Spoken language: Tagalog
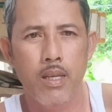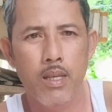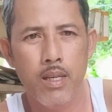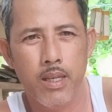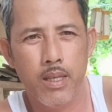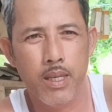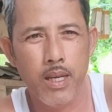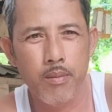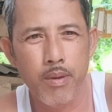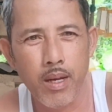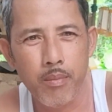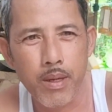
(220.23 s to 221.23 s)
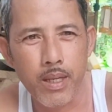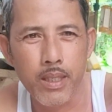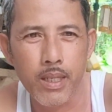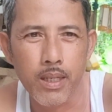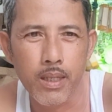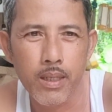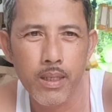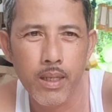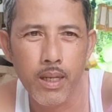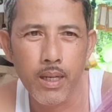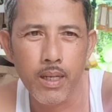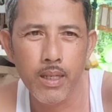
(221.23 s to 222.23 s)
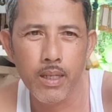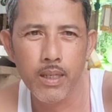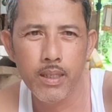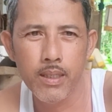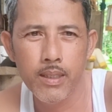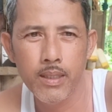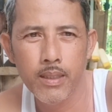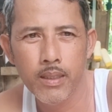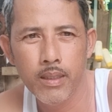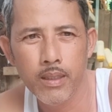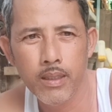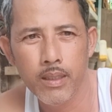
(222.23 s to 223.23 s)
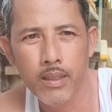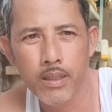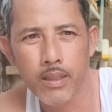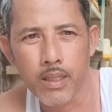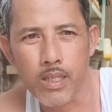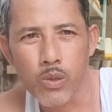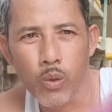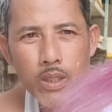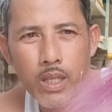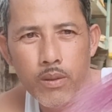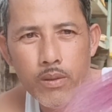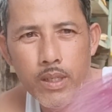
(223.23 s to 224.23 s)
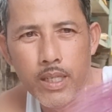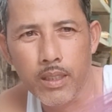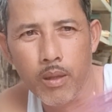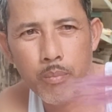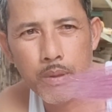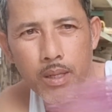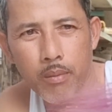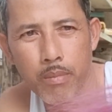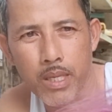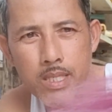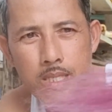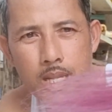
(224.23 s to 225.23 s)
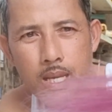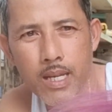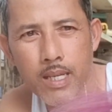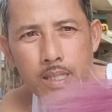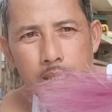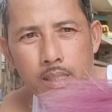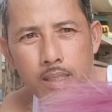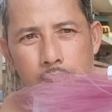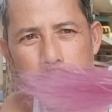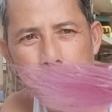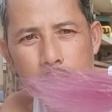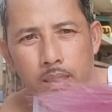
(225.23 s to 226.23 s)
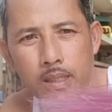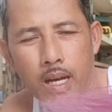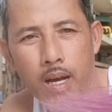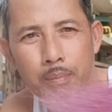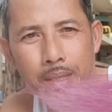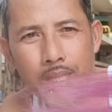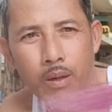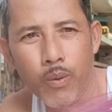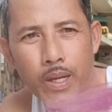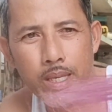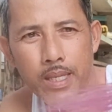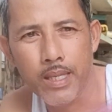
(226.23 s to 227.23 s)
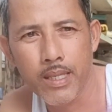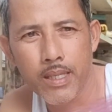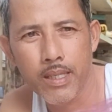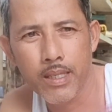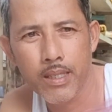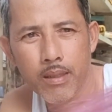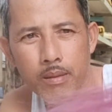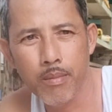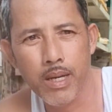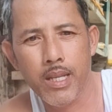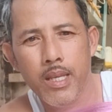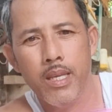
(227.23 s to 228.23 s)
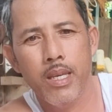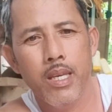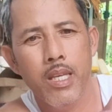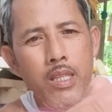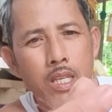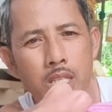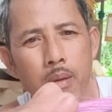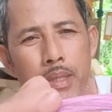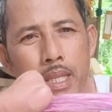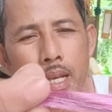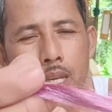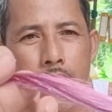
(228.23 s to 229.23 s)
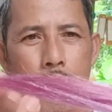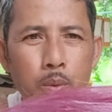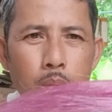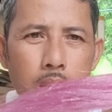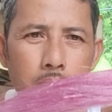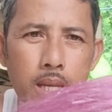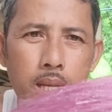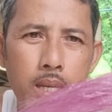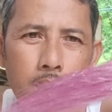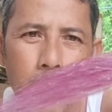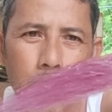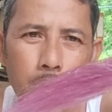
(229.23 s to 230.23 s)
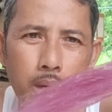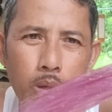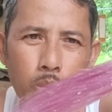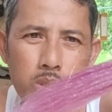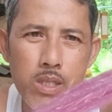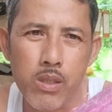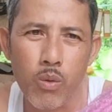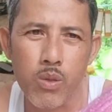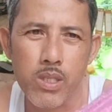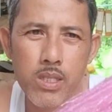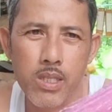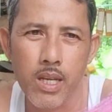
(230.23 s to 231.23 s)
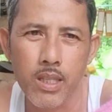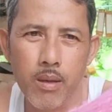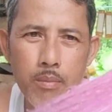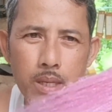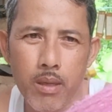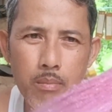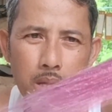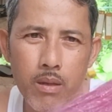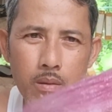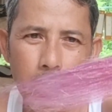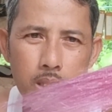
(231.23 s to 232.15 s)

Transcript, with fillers: Yan mga kabrother. Ang resulta ng ating pinagmix na apat na kulay. Bali, hindi siya matingkad na pula. Marosas-rosas siya na may violet.